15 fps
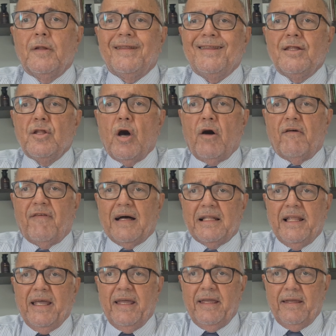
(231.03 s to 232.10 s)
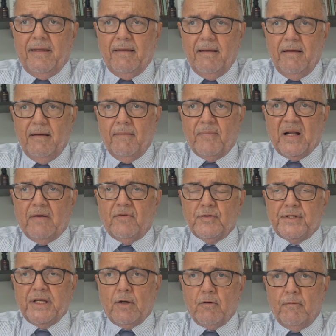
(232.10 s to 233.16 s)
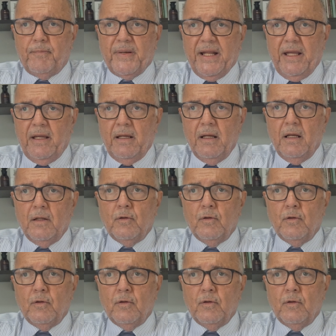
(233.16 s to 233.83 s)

nova lei para você cumprir